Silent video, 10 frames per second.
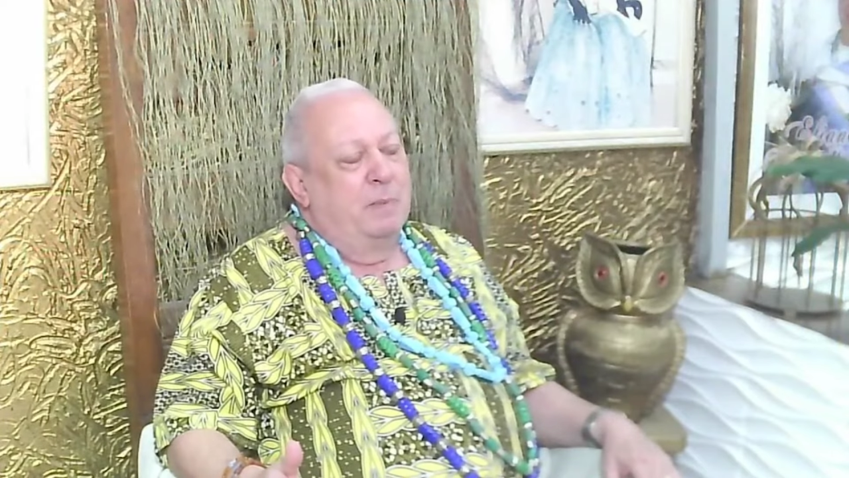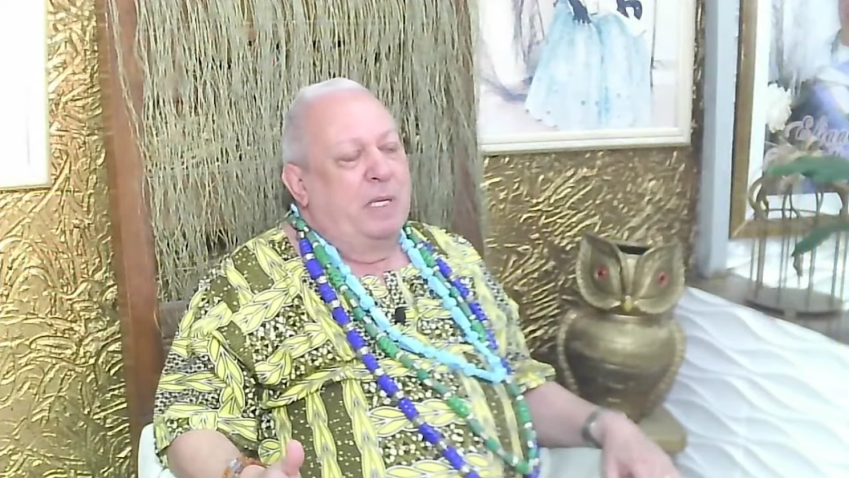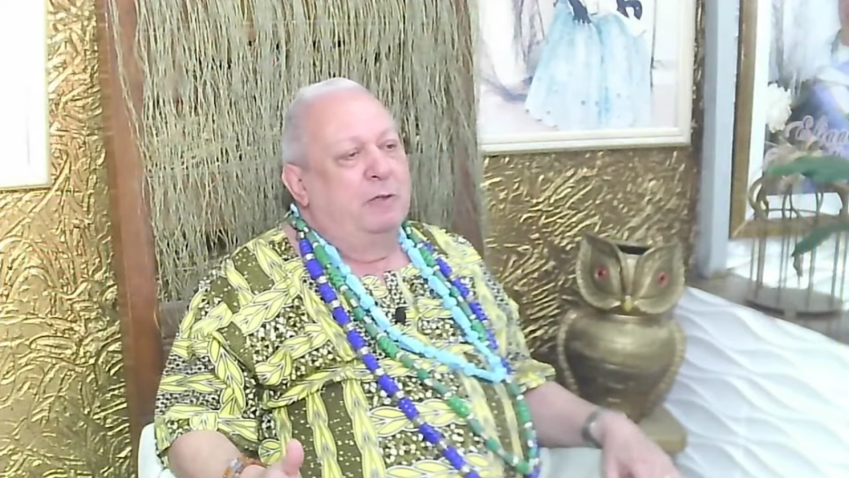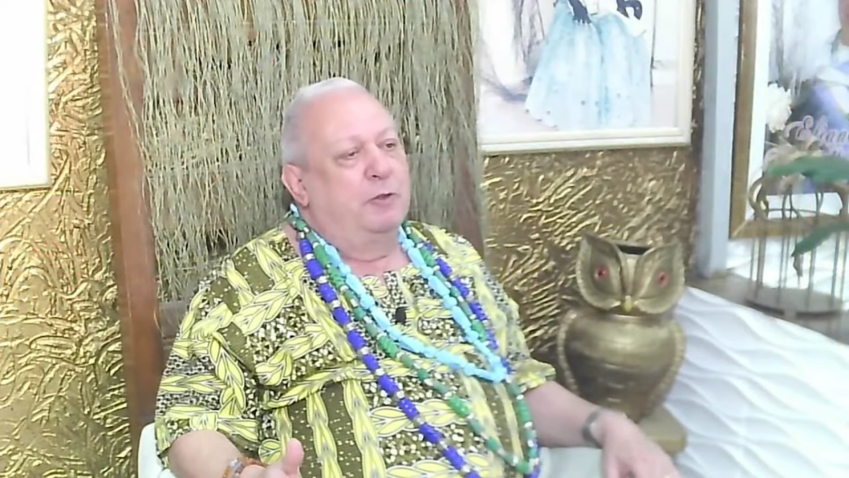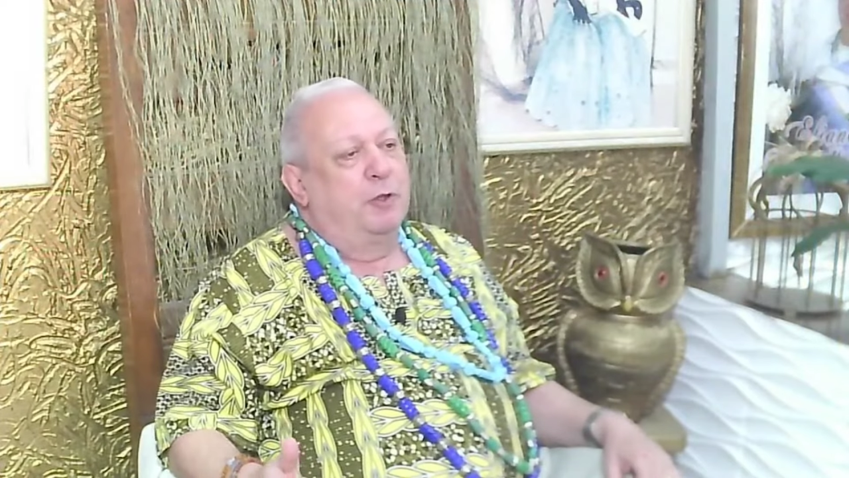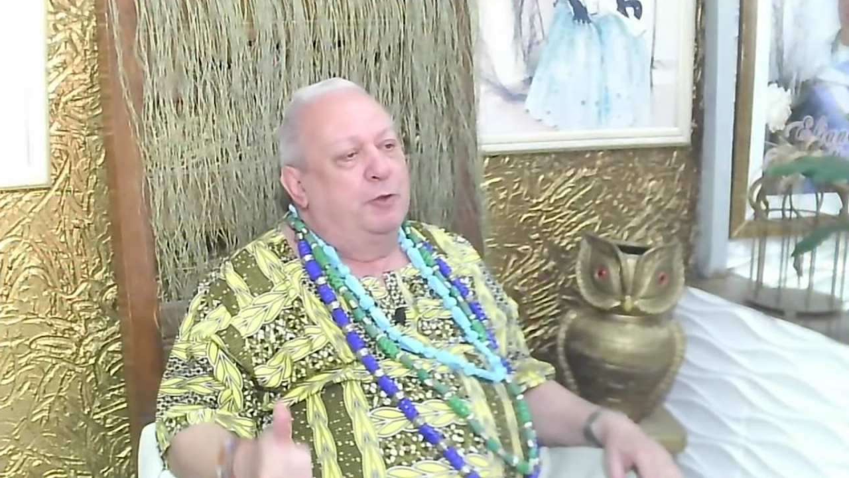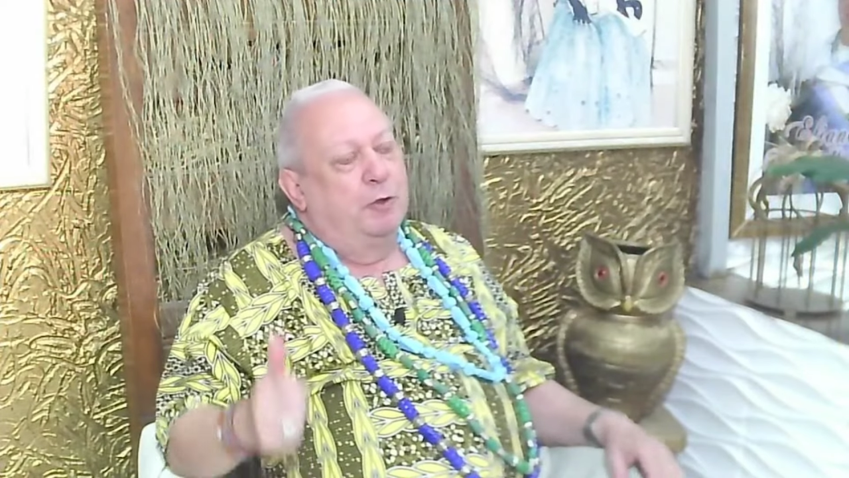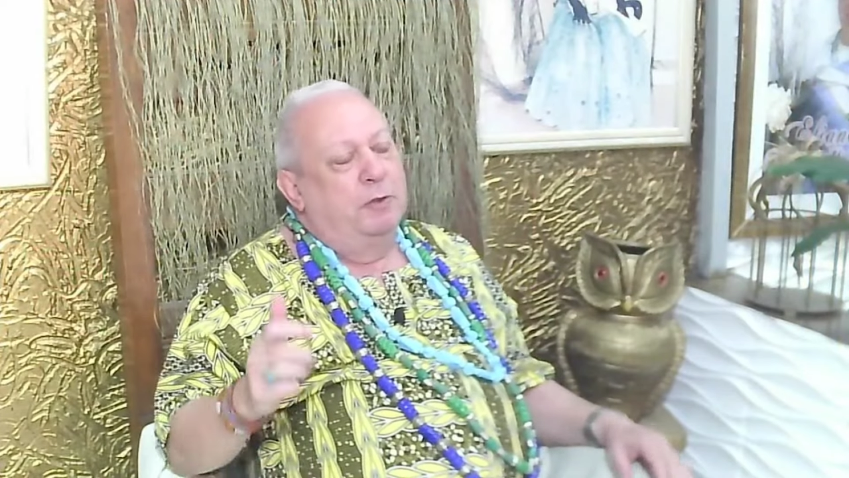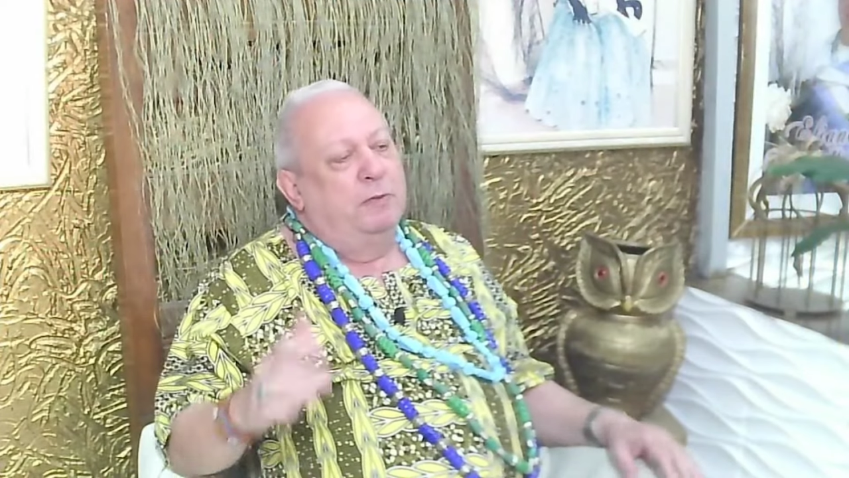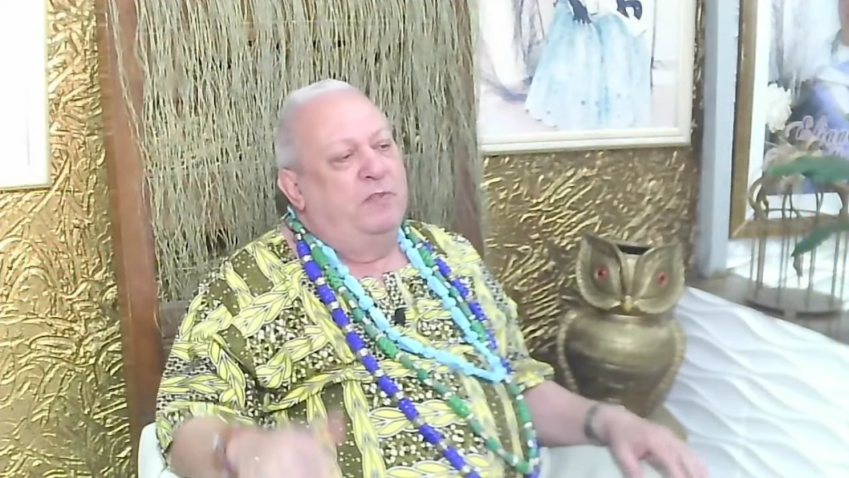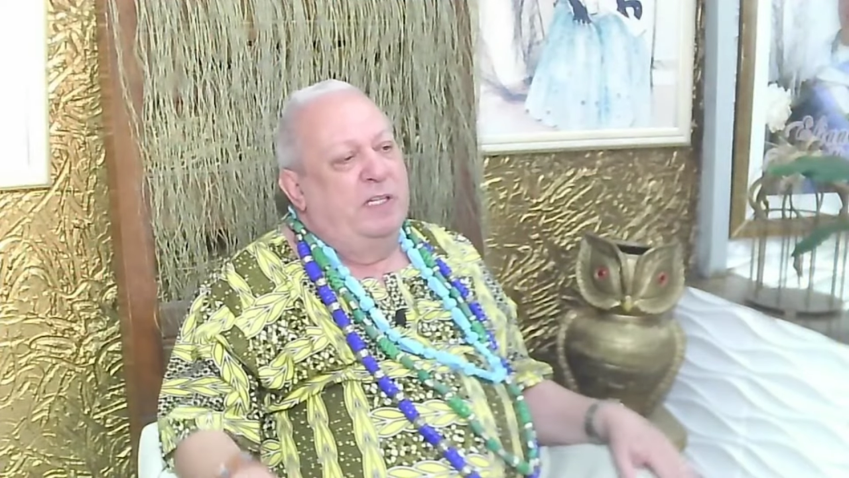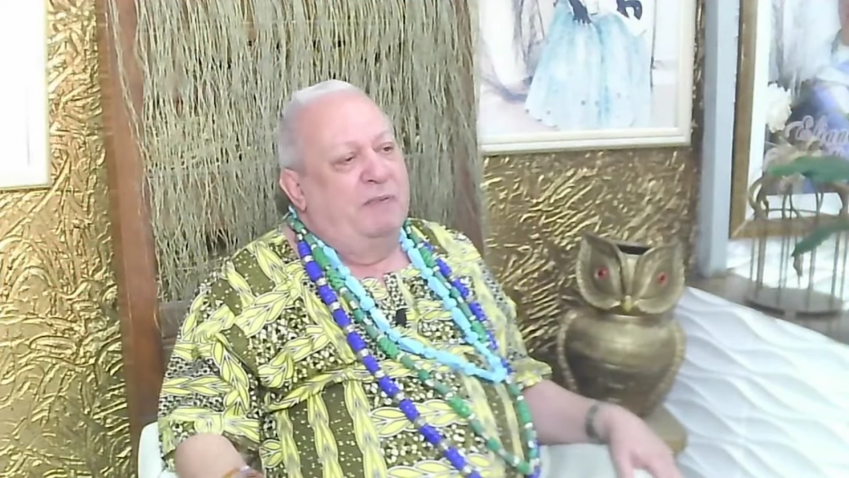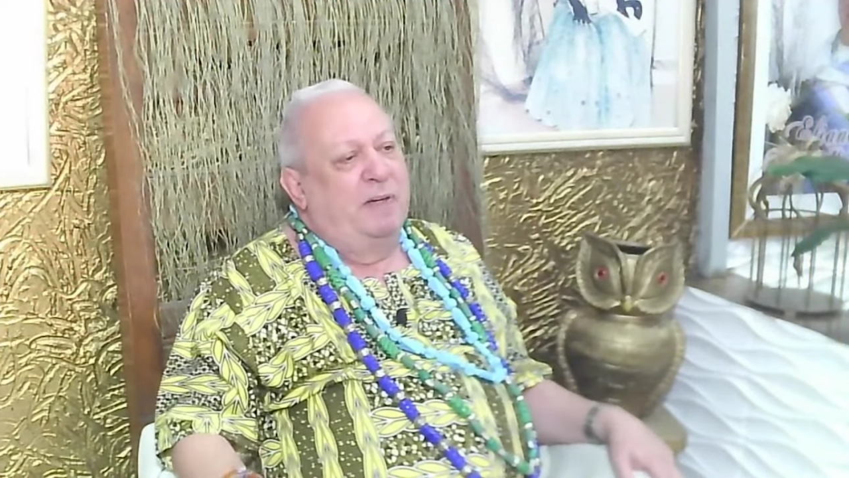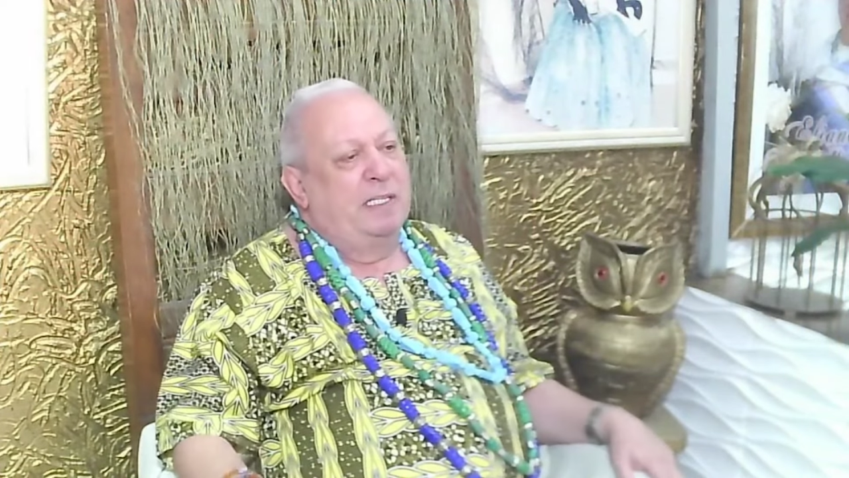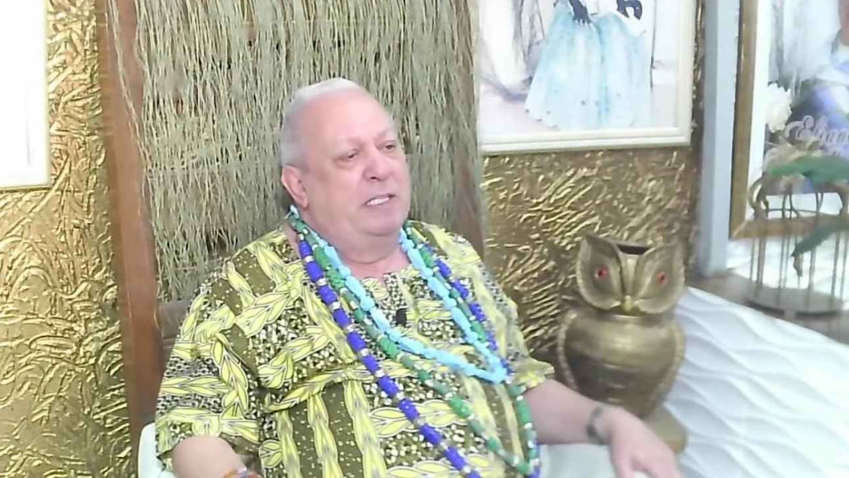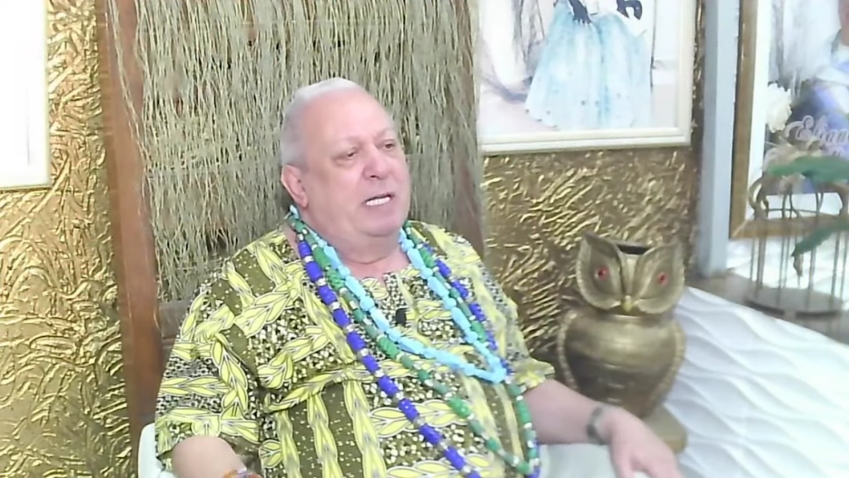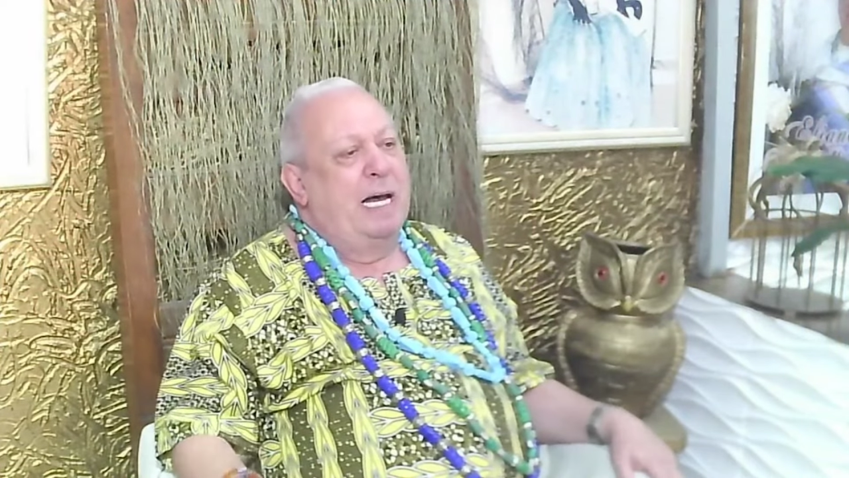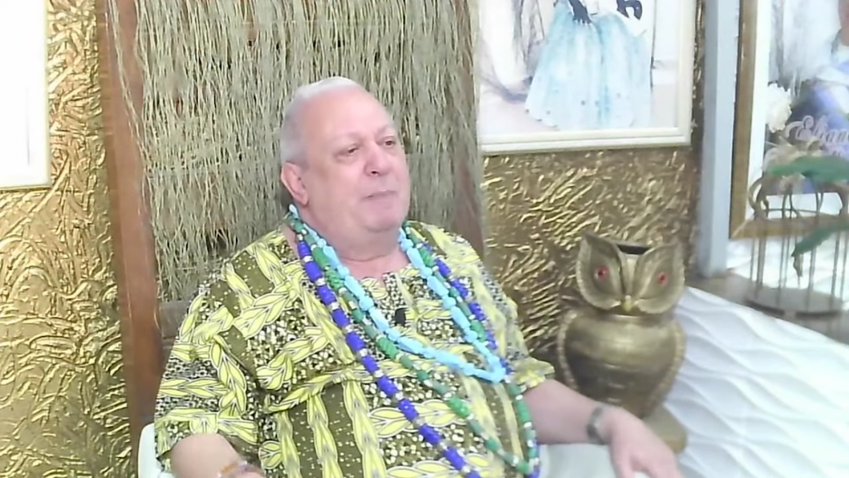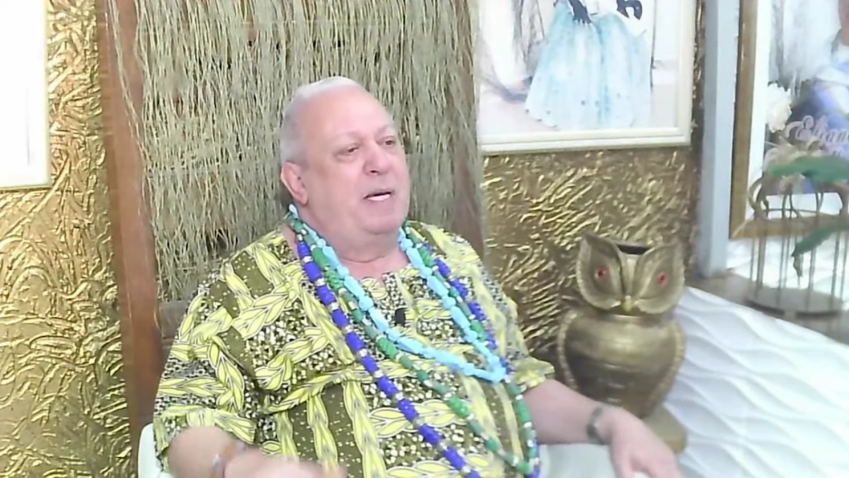Porque o doutor fica falando, ah,